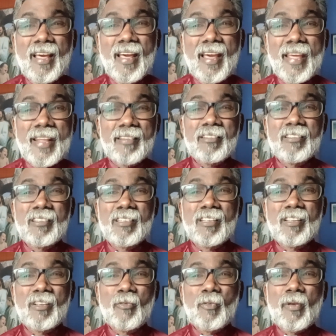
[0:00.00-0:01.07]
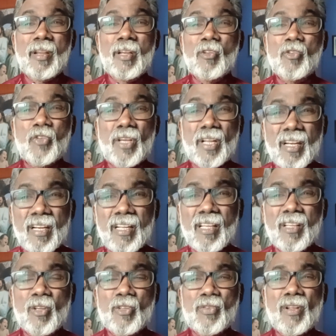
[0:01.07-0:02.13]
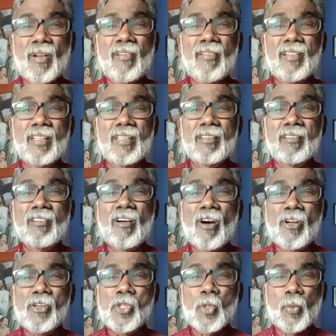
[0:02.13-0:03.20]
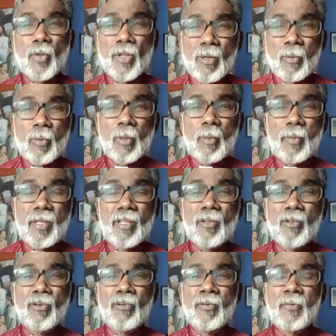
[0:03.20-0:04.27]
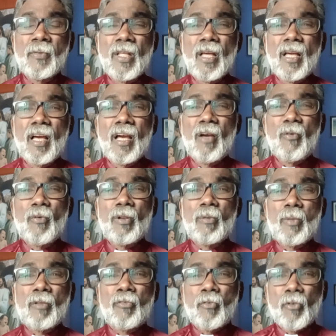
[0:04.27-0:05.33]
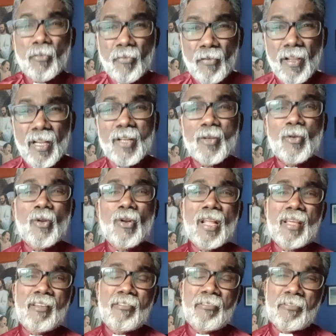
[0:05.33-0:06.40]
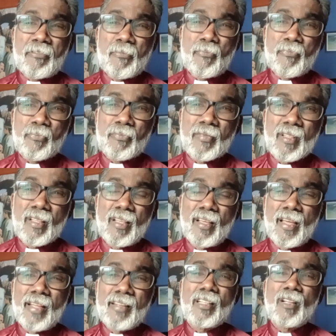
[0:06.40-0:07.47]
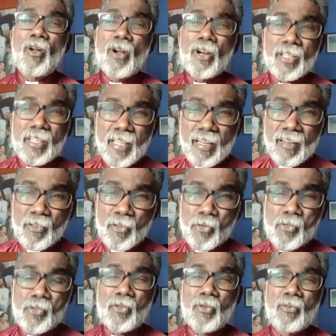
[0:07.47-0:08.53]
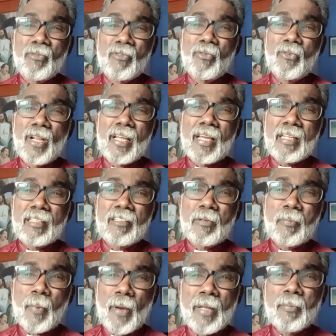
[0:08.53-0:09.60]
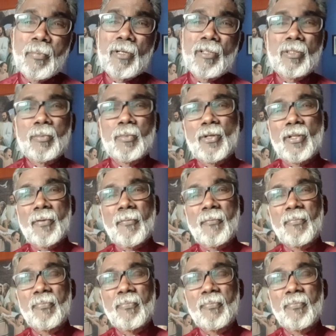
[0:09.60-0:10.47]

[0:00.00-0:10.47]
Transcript: And we, when you surrender yourself, the God's will will be, you know, will be fulfilled in your life. And the Lord can use you. உன்னை கர்த்தர் பயன்படுத்த முடியும்